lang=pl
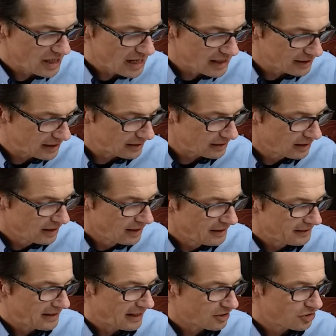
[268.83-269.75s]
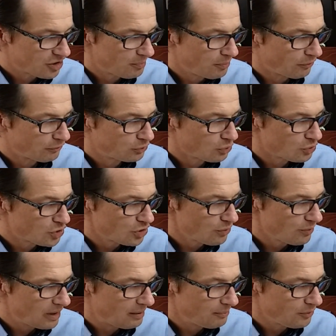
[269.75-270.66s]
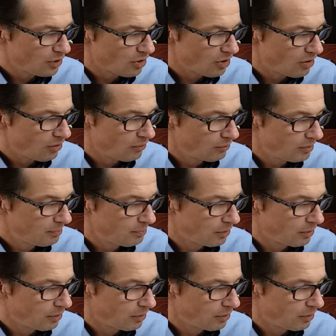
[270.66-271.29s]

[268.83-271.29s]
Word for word: 1, także powtórzyłem ją,